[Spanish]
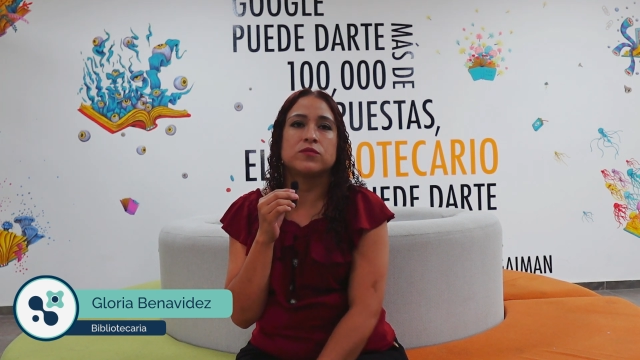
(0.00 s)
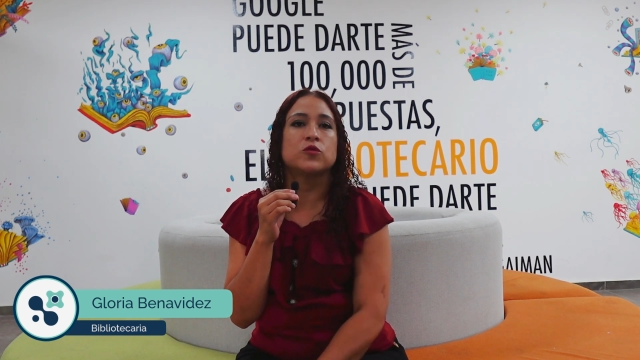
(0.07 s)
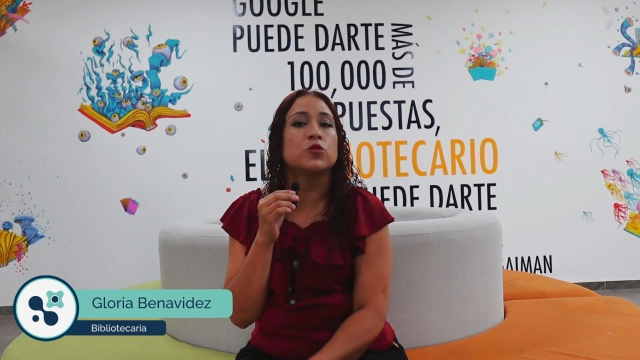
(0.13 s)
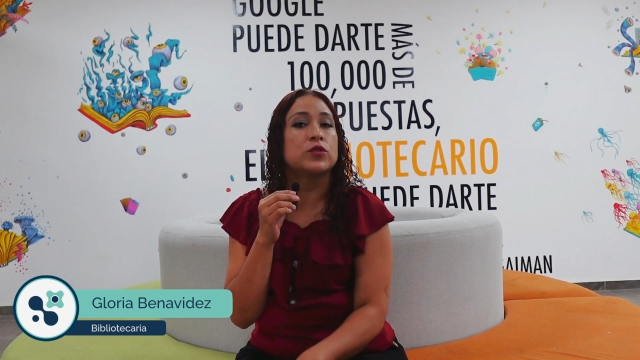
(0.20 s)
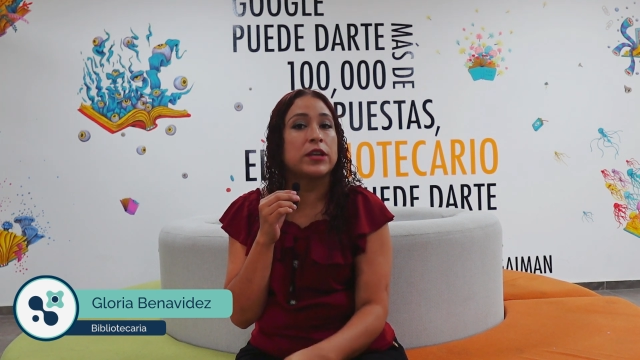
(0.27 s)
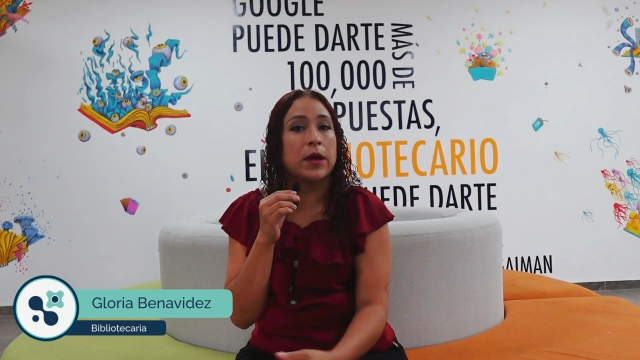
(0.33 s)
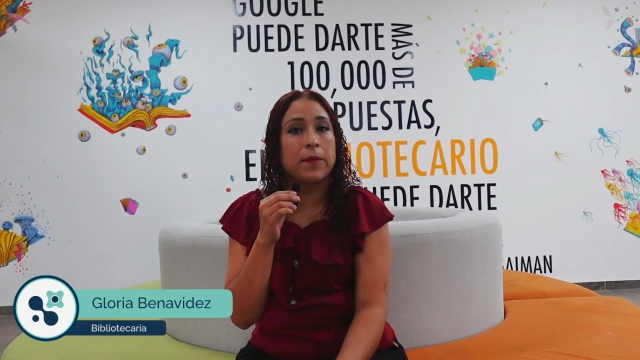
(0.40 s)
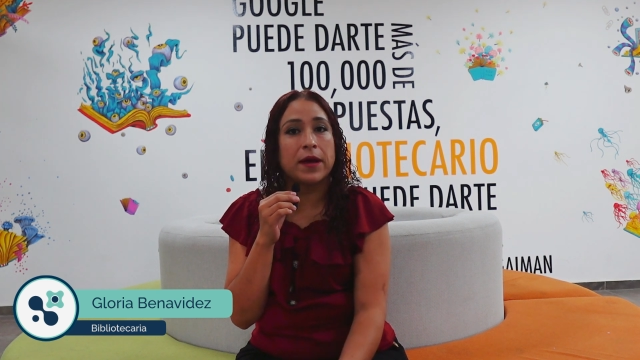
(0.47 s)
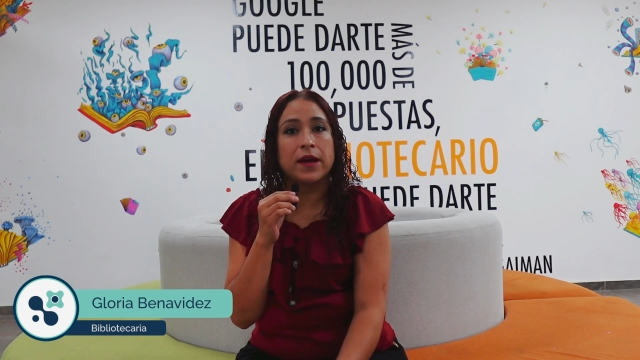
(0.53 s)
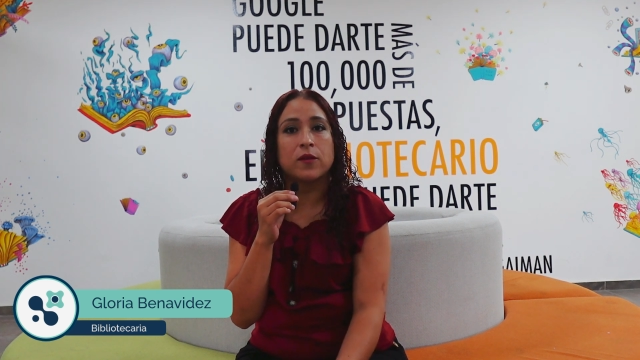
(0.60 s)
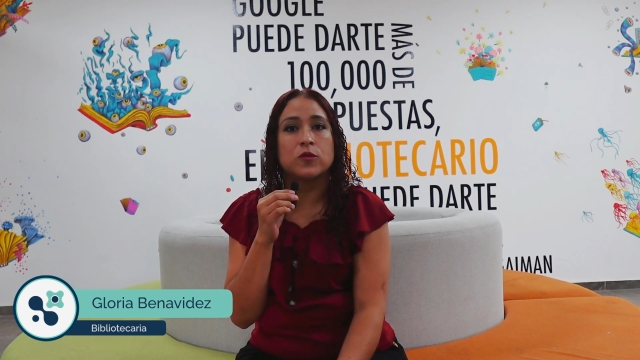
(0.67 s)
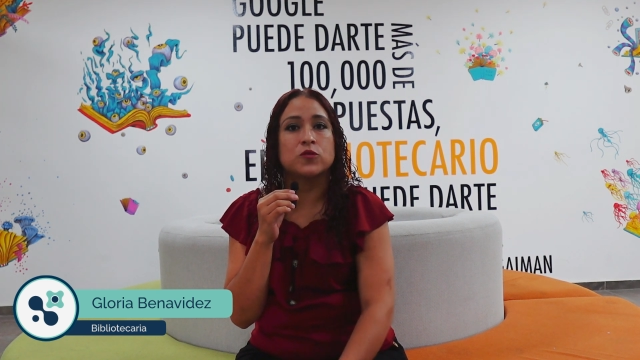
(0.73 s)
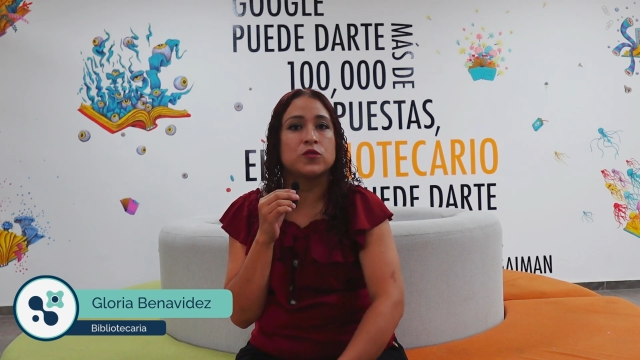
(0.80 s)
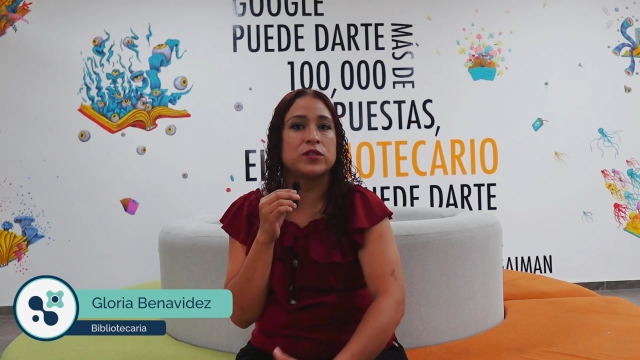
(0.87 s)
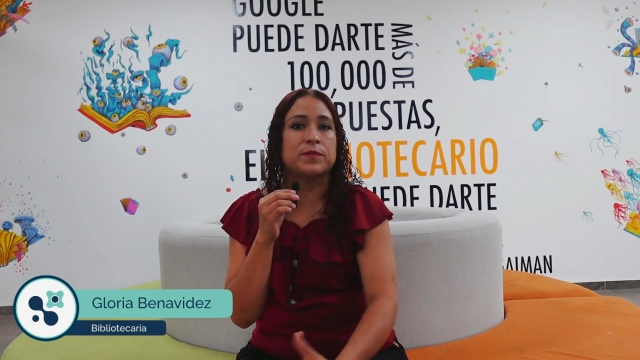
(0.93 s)
sus
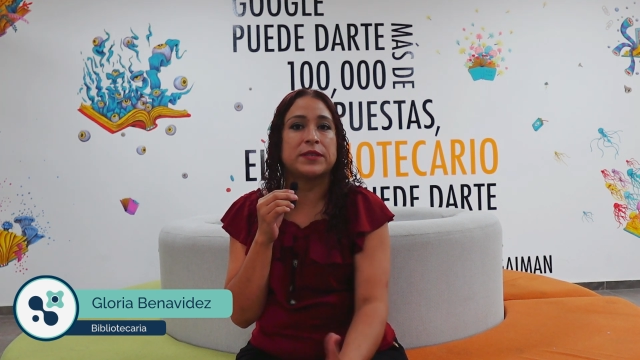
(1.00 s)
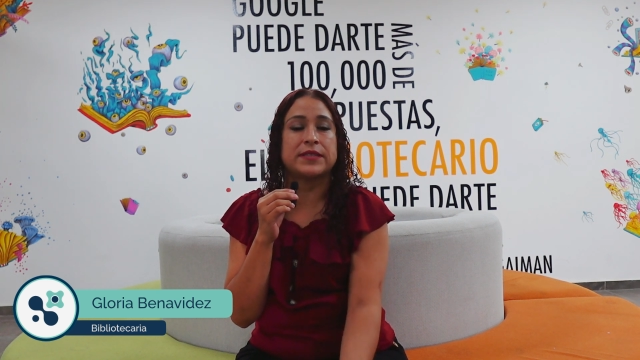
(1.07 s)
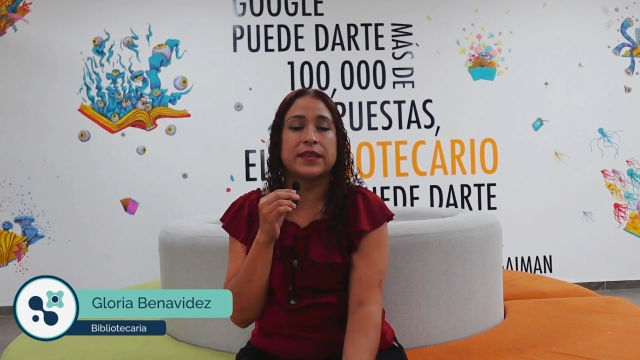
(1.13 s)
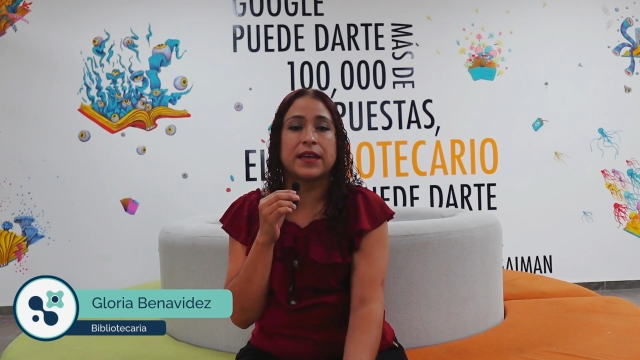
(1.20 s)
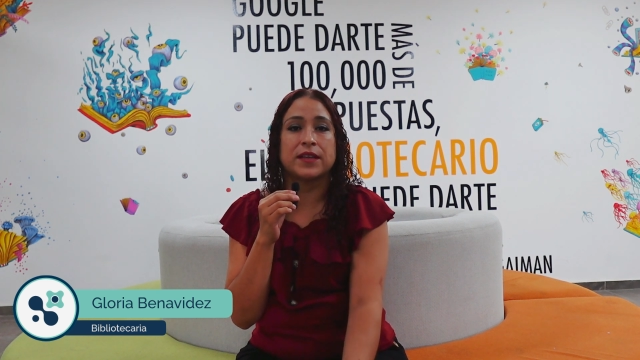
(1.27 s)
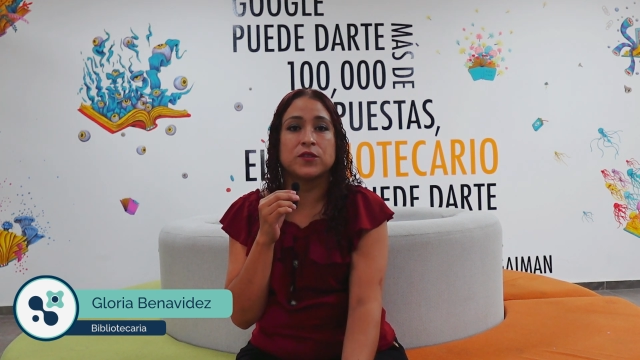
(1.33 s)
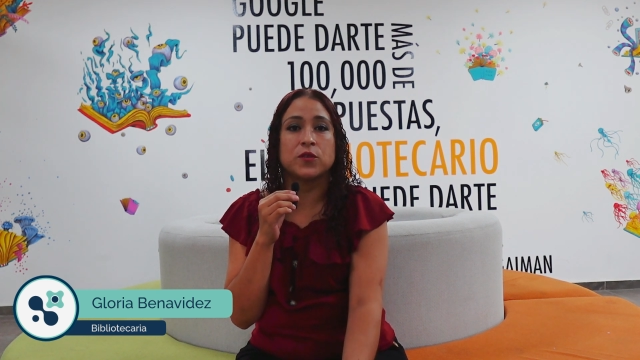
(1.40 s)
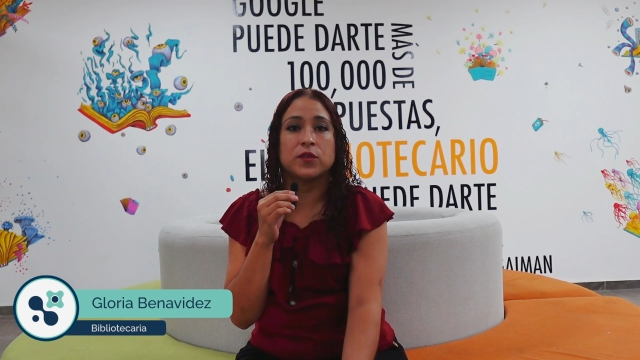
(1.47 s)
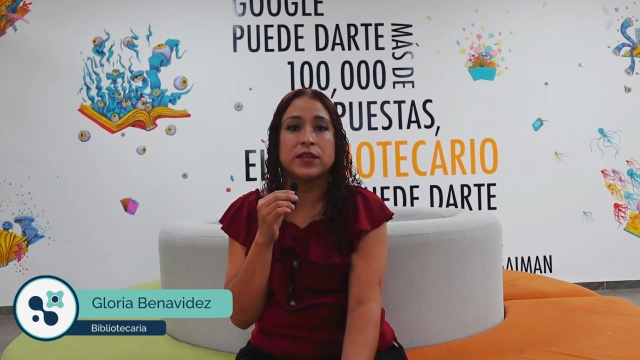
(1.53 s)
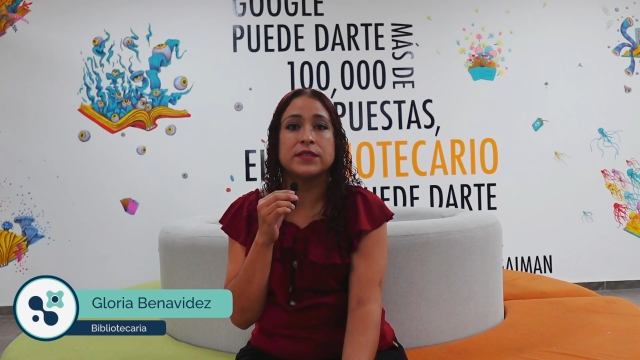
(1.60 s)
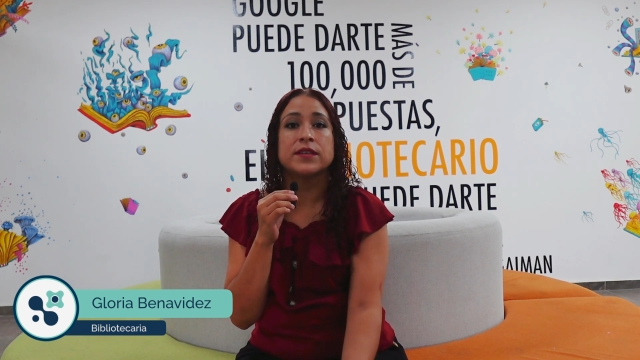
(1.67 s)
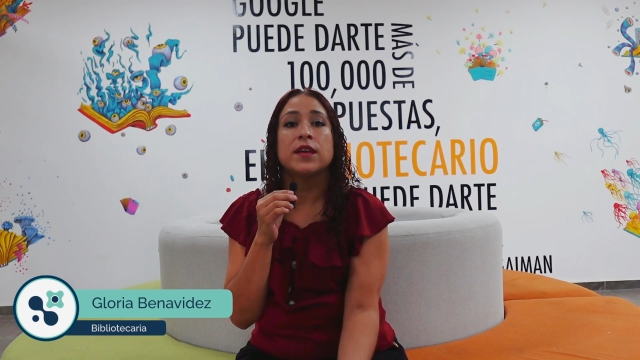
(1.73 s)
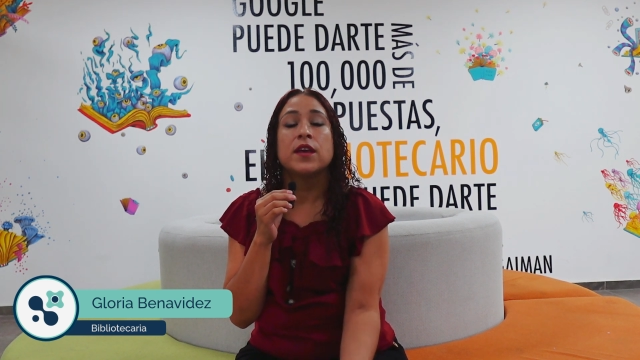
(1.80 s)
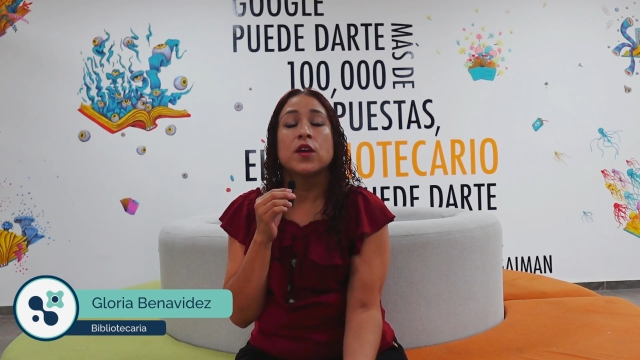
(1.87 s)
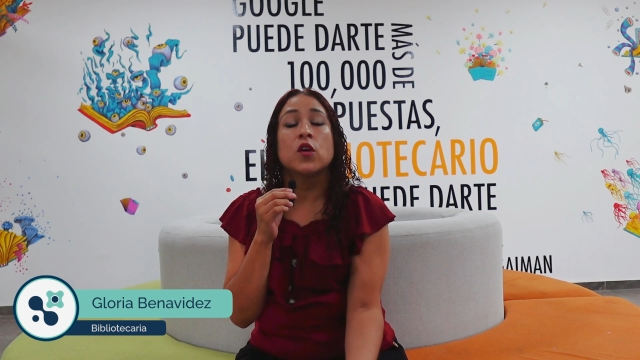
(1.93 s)
trabajos, sus investigaciones,